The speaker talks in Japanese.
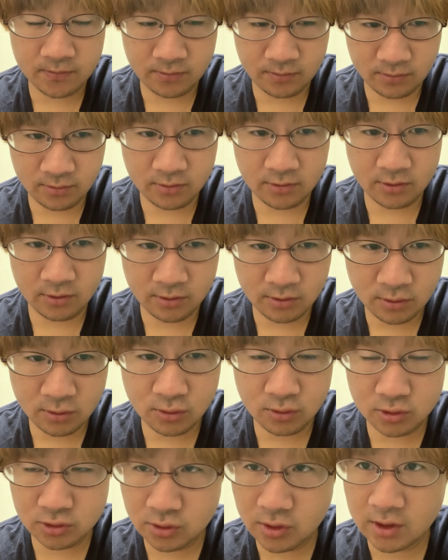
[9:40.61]
うん、
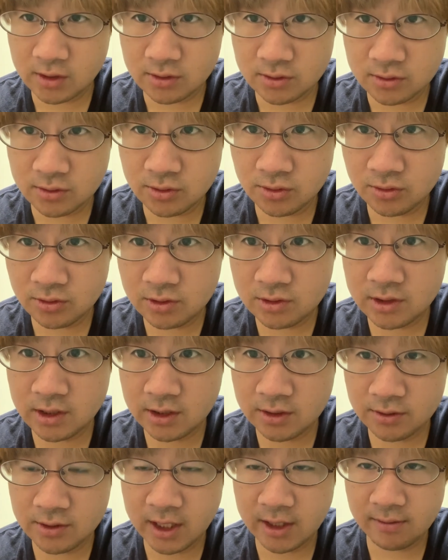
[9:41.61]
おそらくそのくら
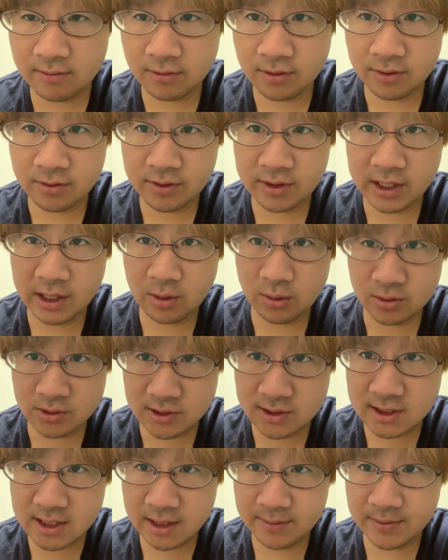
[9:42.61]
いの台を結構
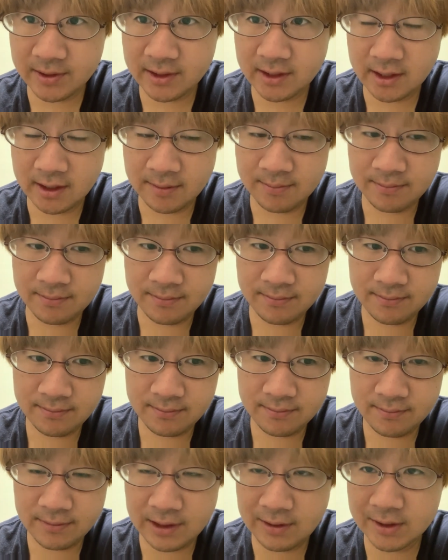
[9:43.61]
つかめて
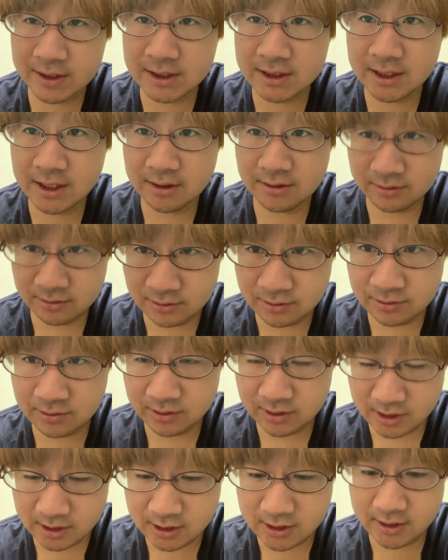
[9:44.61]
回してる
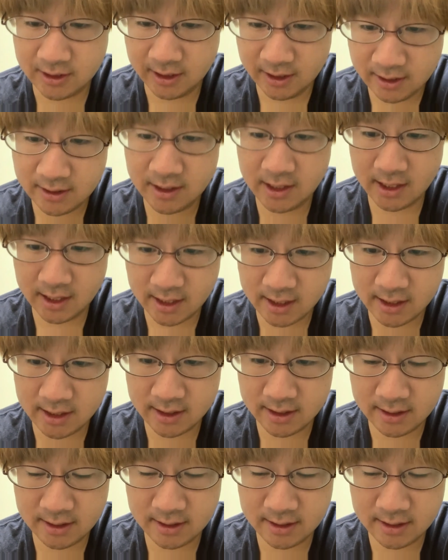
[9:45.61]
んですね。はい。